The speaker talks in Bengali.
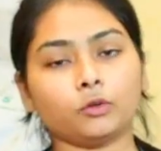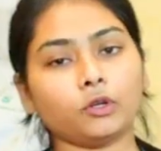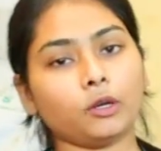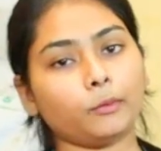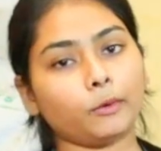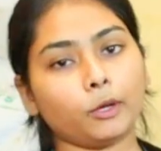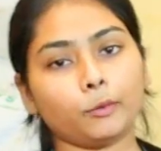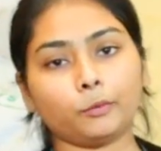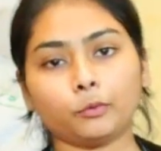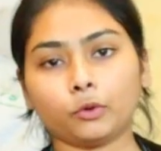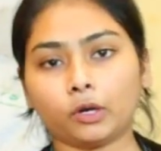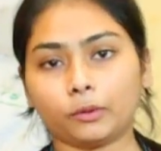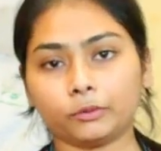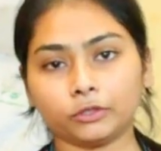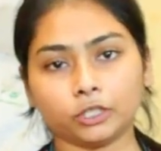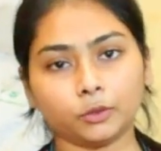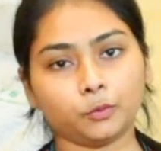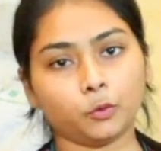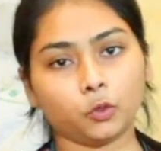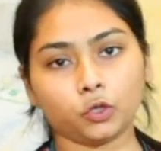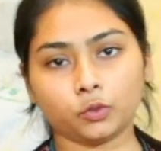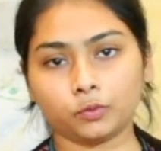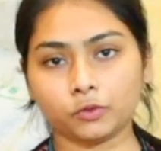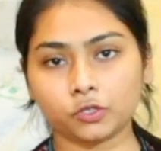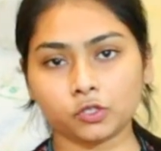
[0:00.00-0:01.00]
দেখুন আমার আমাদের
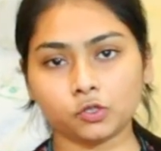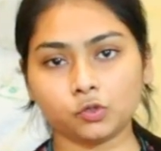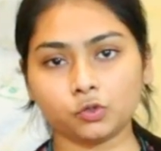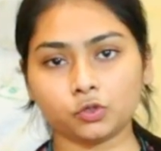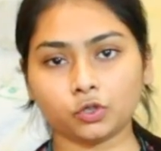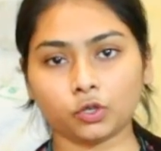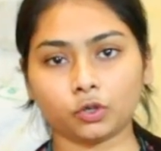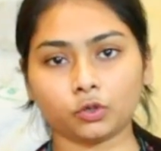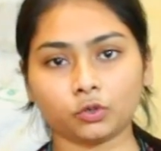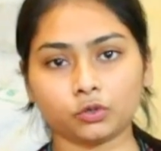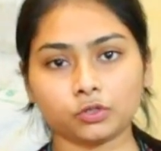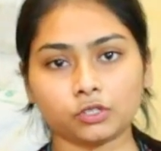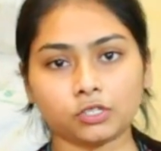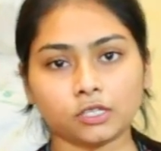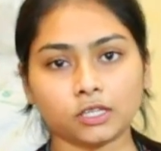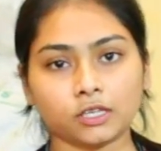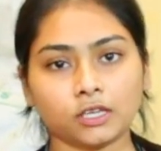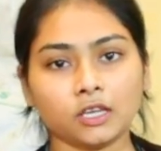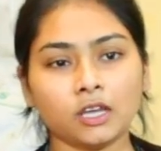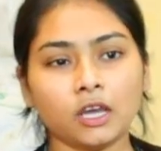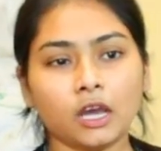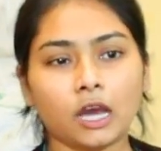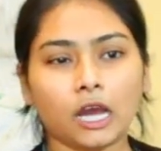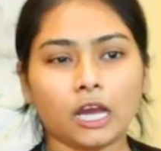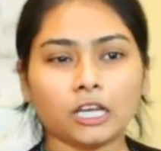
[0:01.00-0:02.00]
পরিবেশ দূষণ হচ্ছে
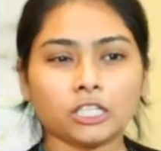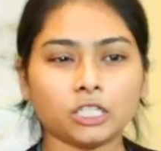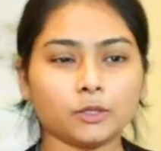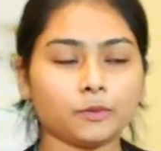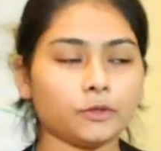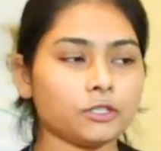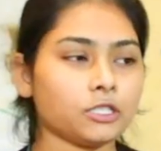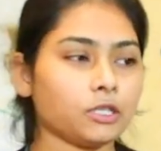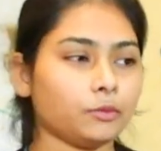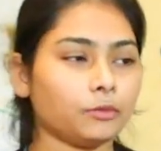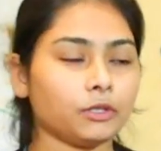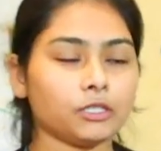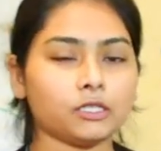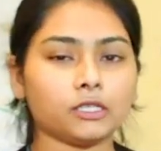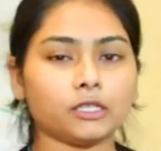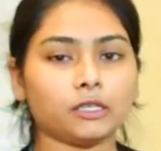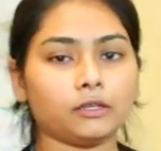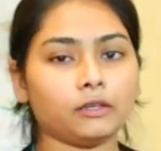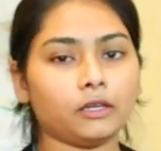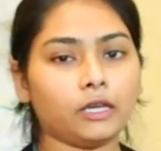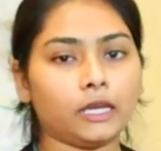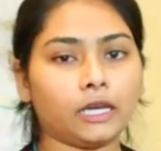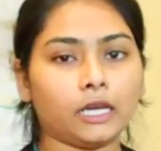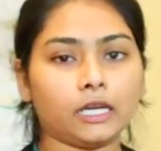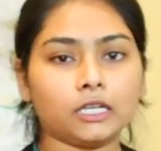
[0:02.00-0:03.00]
আশেপাশে আমরা যে
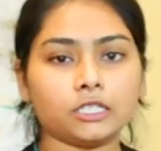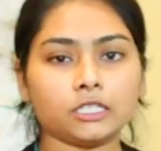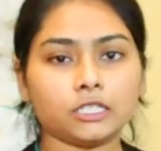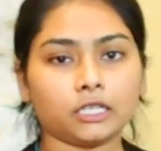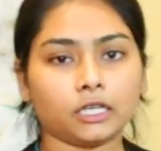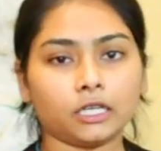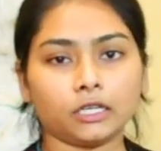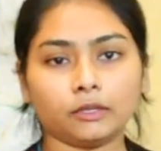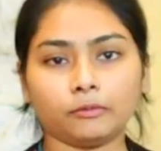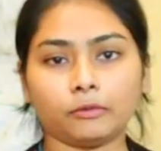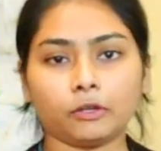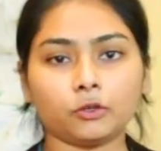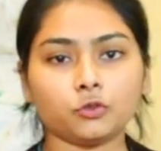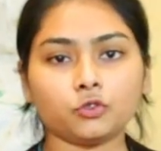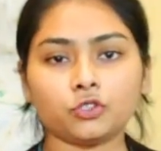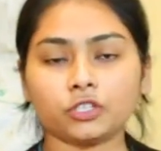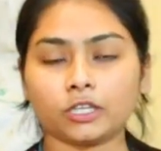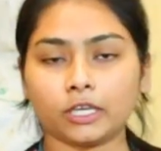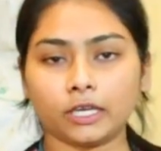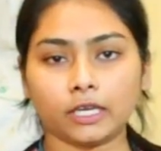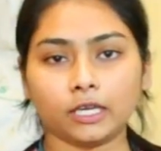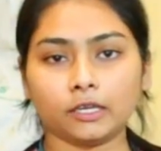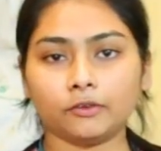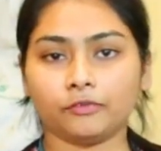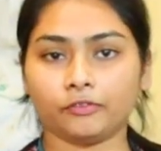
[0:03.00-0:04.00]
এখানে সেখানে মানুষ
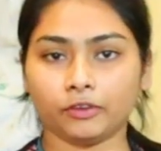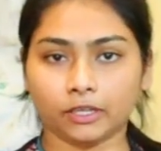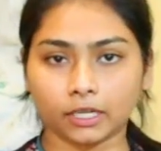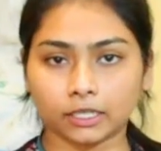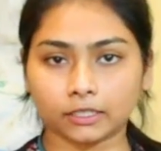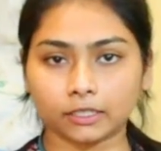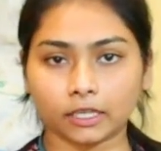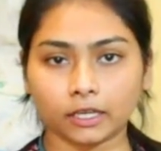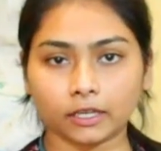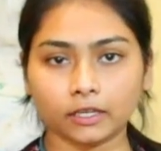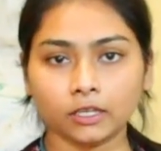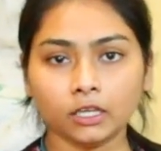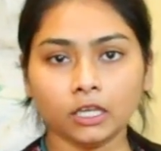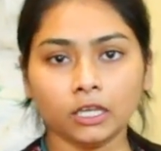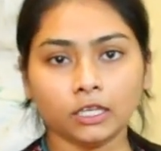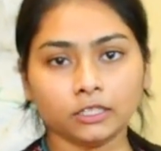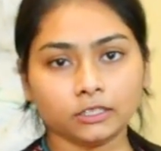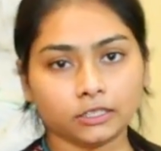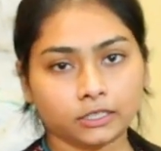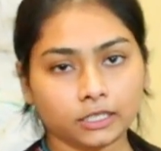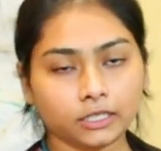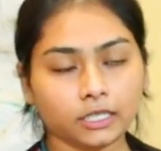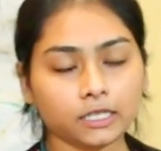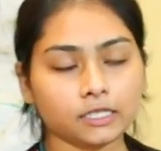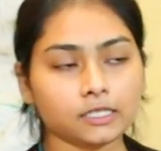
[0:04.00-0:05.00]
খেয়ে ফেলে দেয়
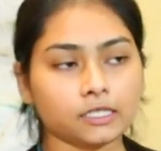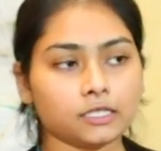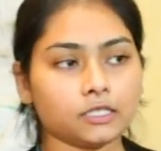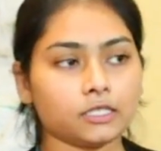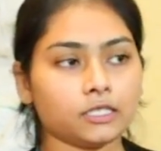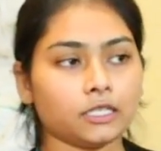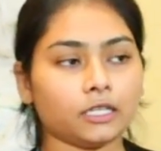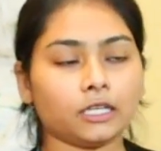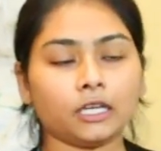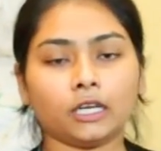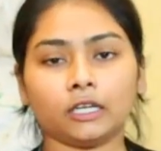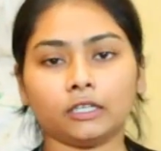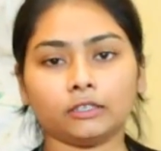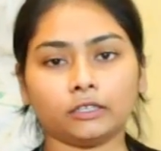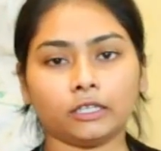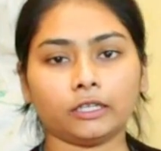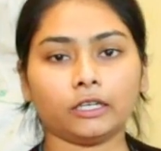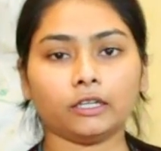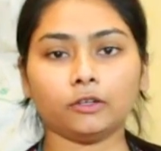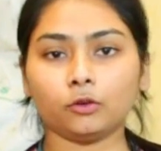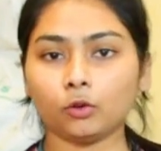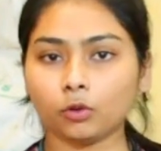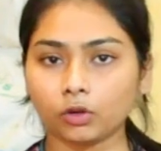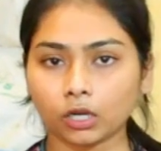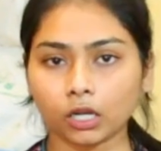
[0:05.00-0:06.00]
ঠিক আছে সেখান
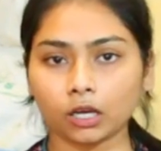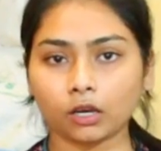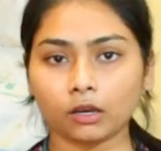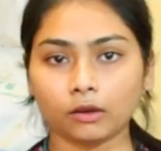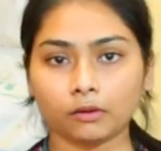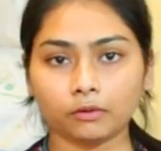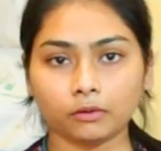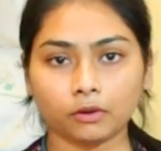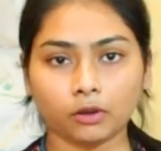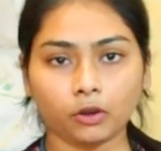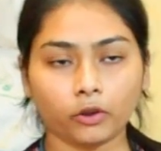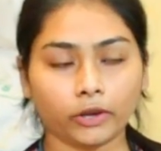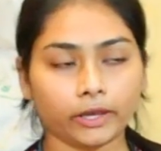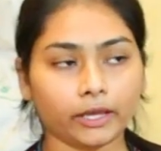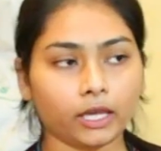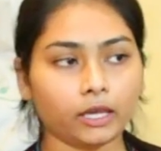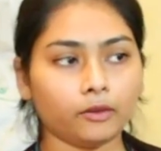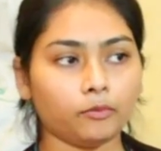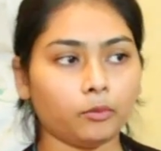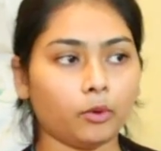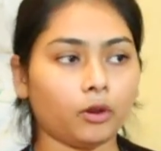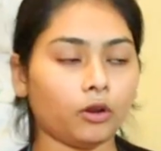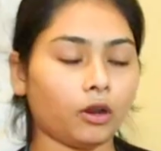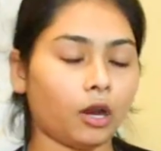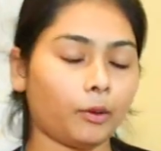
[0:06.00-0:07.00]
থেকে থেকে নোংরা হয়
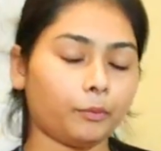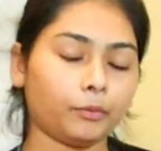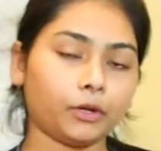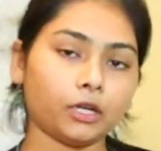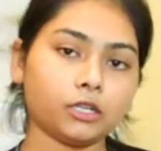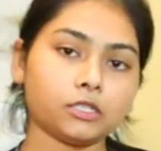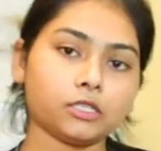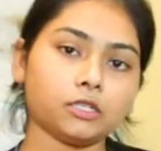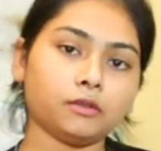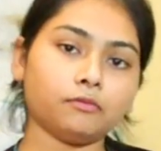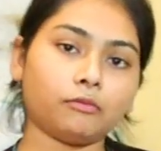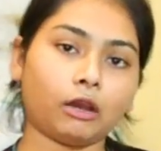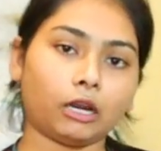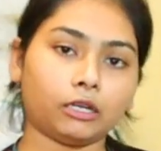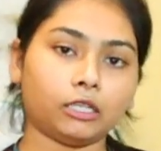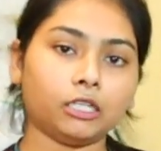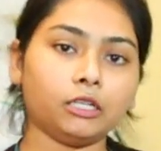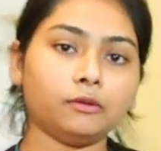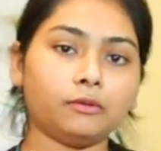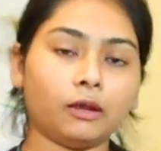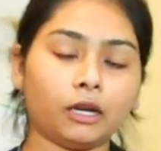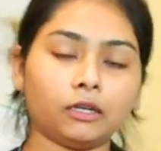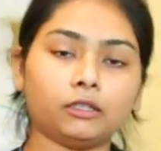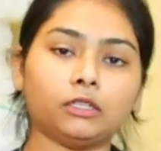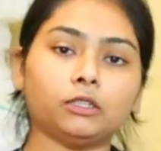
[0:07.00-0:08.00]
এবং আপনার যে
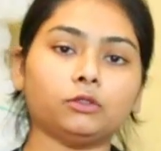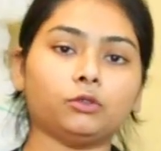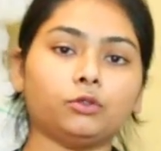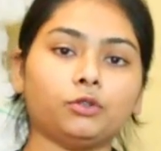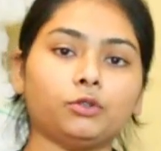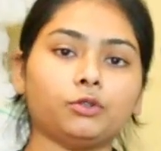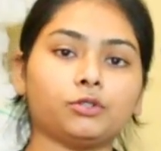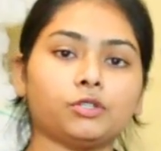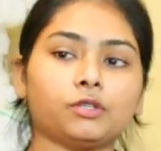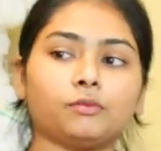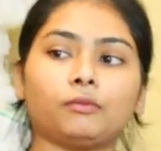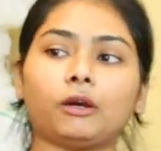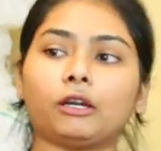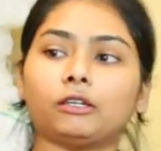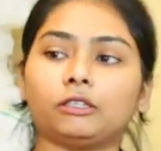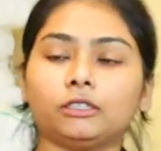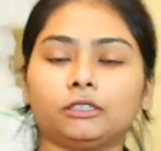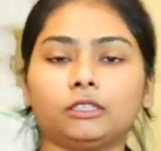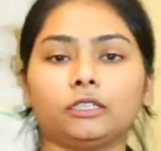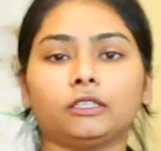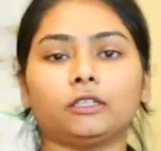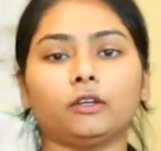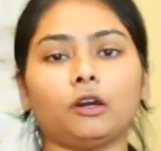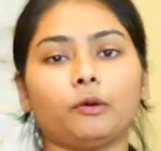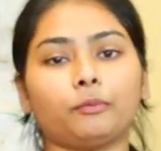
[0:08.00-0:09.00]
মাটির ভাটটা তৈরি হচ্ছে মাটি
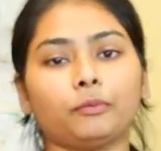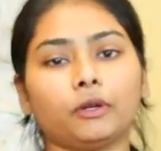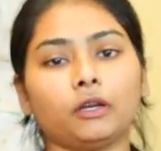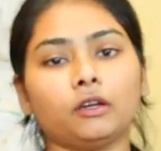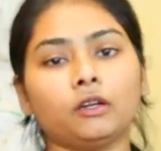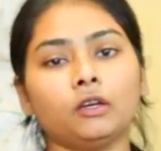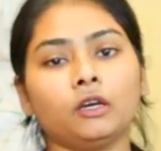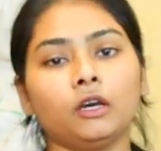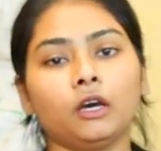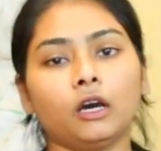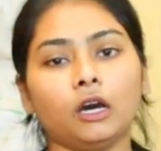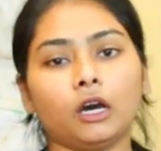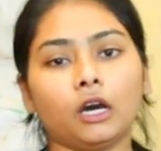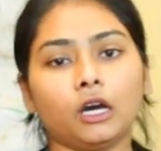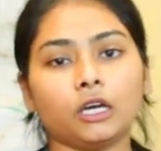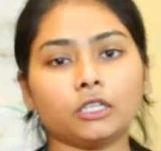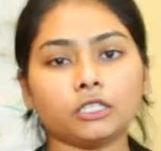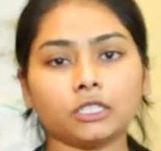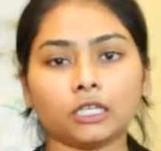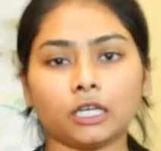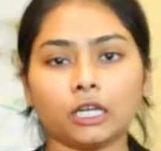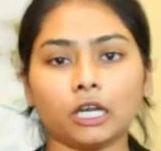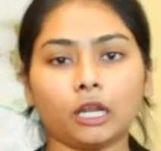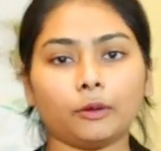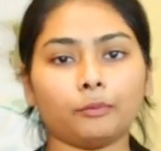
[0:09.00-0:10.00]
থেকেও আপনার
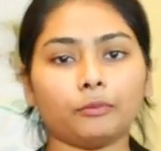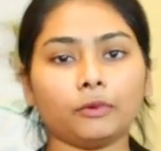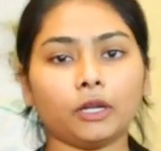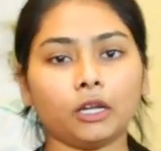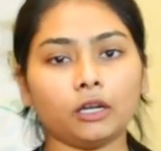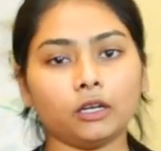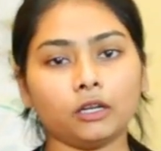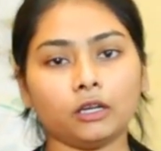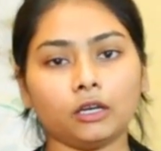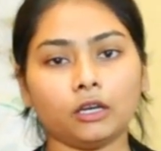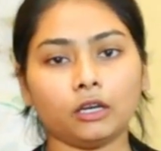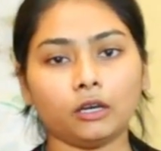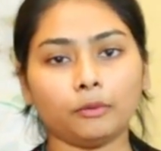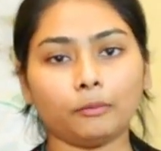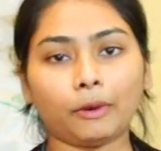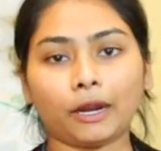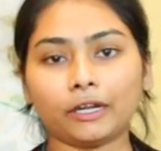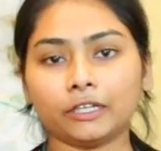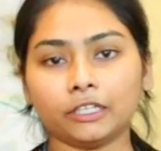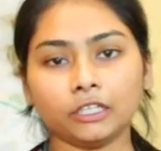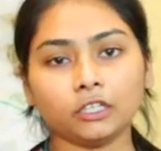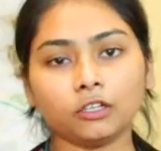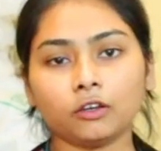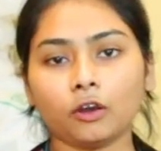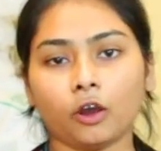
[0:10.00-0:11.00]
সেখানে আপনার
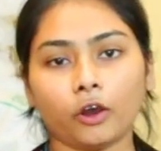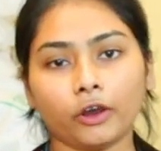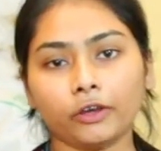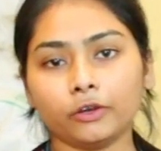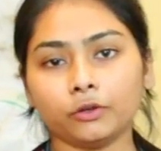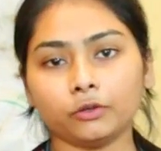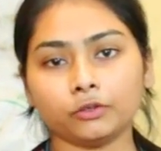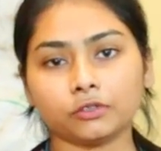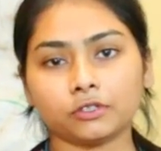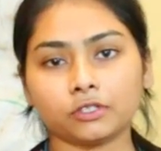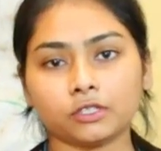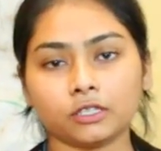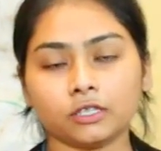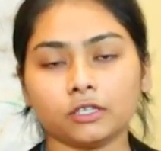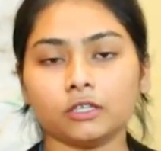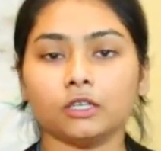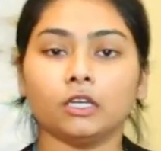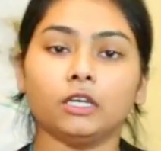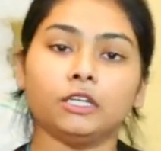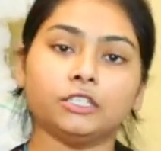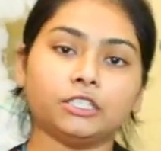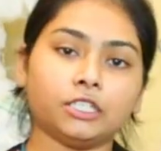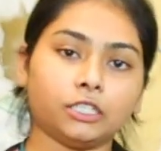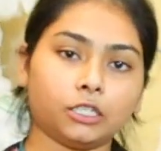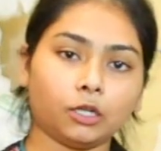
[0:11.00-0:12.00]
মাটির ক্ষয় হচ্ছে
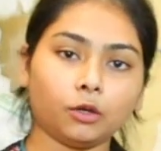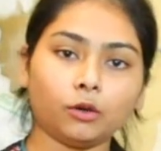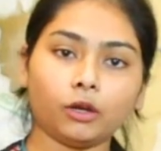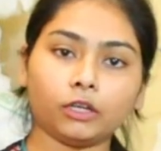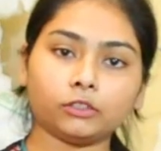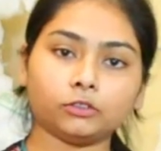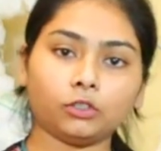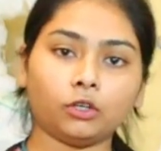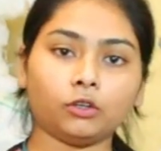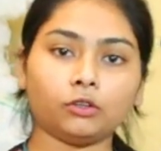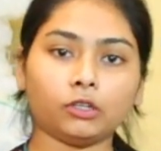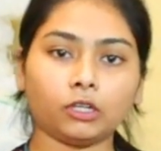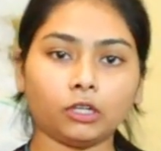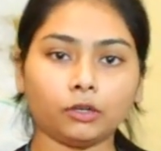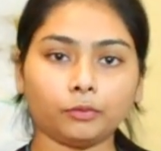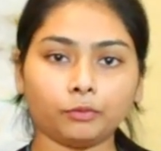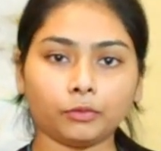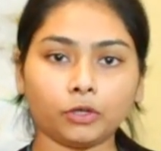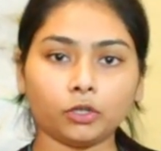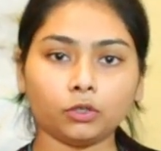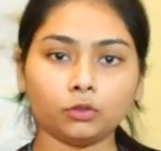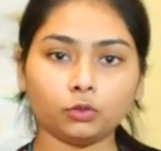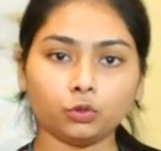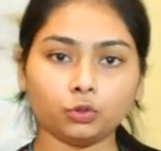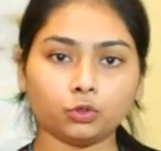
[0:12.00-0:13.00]
সেটাও এক ধরনের
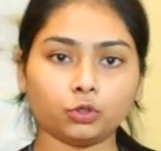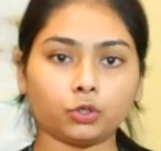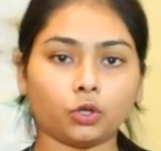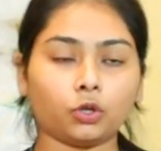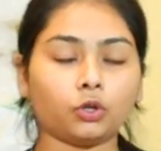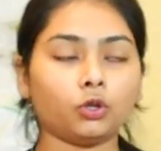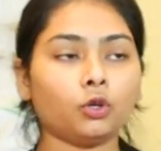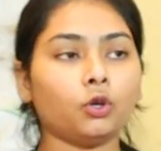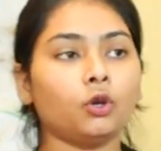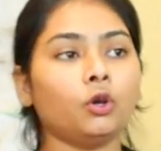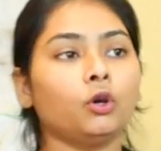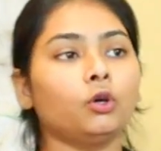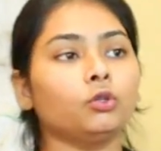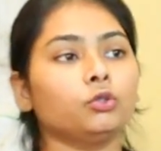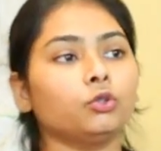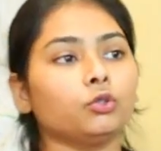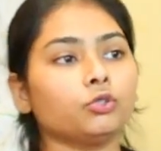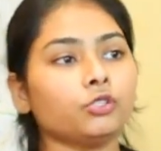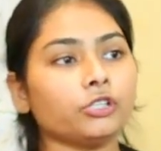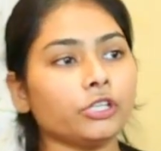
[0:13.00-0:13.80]
আপনার দূষণ তো